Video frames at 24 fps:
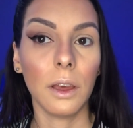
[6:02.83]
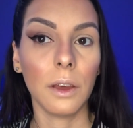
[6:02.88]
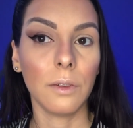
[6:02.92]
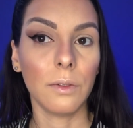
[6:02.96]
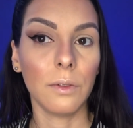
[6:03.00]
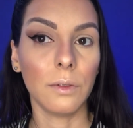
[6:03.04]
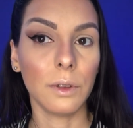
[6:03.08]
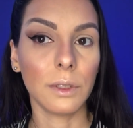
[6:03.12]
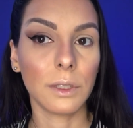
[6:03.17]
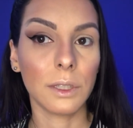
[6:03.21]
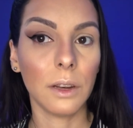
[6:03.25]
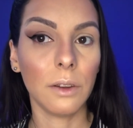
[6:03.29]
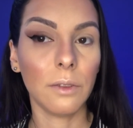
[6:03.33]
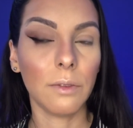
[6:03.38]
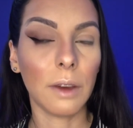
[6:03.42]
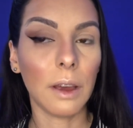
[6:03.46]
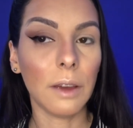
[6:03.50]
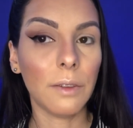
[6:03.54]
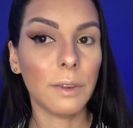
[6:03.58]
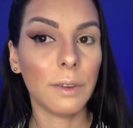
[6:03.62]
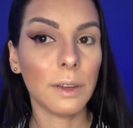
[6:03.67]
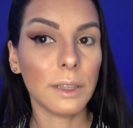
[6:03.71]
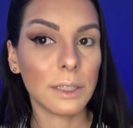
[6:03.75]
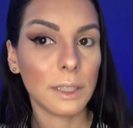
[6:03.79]
você não
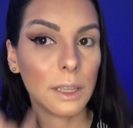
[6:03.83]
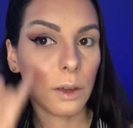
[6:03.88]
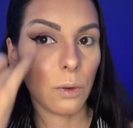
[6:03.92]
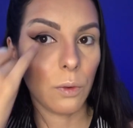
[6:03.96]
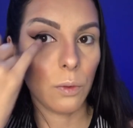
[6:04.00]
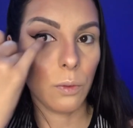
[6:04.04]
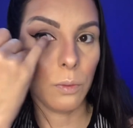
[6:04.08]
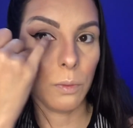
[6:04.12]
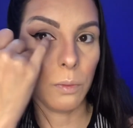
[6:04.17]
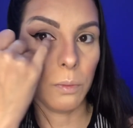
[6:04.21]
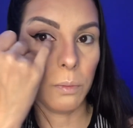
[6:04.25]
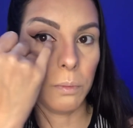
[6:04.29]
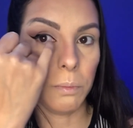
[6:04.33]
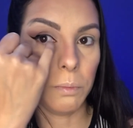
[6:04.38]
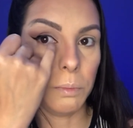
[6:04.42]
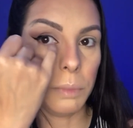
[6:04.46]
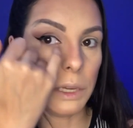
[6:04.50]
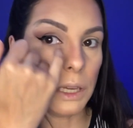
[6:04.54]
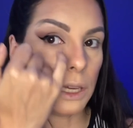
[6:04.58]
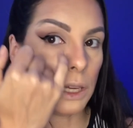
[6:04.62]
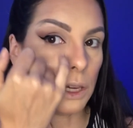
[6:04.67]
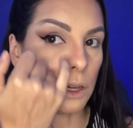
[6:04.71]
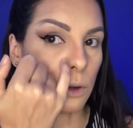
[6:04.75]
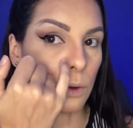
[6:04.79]
vai fazer um
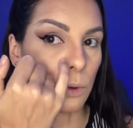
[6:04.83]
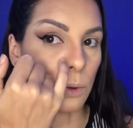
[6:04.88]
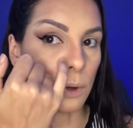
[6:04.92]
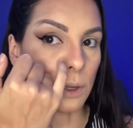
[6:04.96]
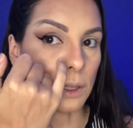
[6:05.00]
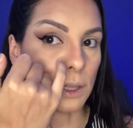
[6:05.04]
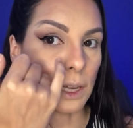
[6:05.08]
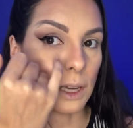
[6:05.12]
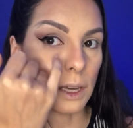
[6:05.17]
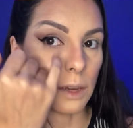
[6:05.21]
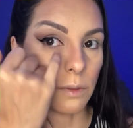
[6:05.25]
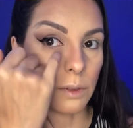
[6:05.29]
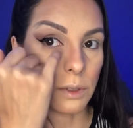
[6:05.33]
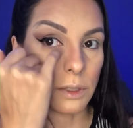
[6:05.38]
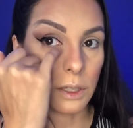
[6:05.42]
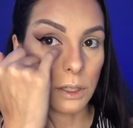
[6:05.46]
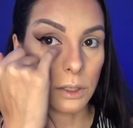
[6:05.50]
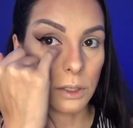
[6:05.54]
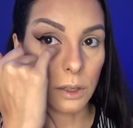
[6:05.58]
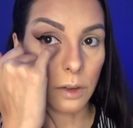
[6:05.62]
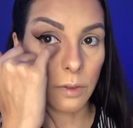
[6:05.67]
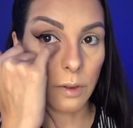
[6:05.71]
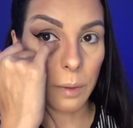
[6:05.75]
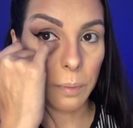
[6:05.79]
bico até aqui, você
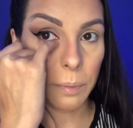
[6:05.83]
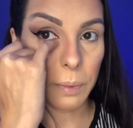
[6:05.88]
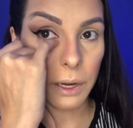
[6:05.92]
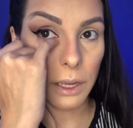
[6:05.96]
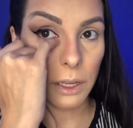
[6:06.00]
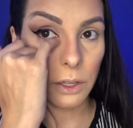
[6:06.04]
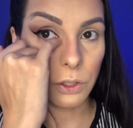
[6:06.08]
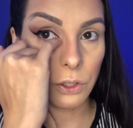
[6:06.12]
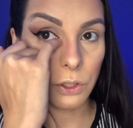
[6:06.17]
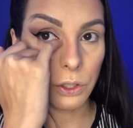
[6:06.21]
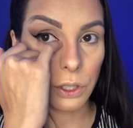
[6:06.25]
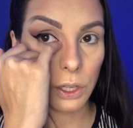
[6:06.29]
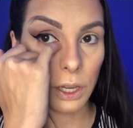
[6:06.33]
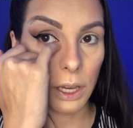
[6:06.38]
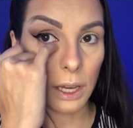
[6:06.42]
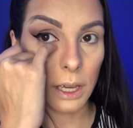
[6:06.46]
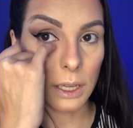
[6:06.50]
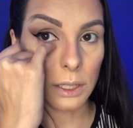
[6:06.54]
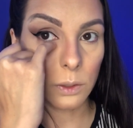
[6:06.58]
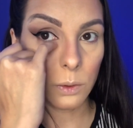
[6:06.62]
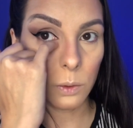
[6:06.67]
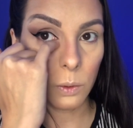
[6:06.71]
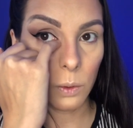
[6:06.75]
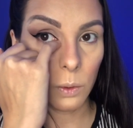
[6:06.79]
só vai preencher
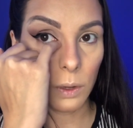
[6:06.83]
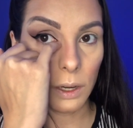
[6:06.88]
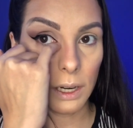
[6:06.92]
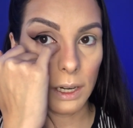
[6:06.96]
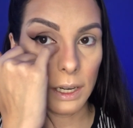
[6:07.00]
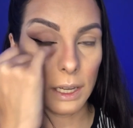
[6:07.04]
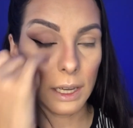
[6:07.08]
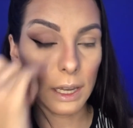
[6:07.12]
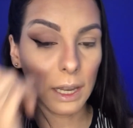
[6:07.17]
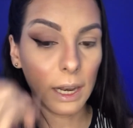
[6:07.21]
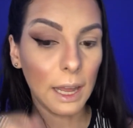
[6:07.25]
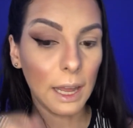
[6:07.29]
a sua linha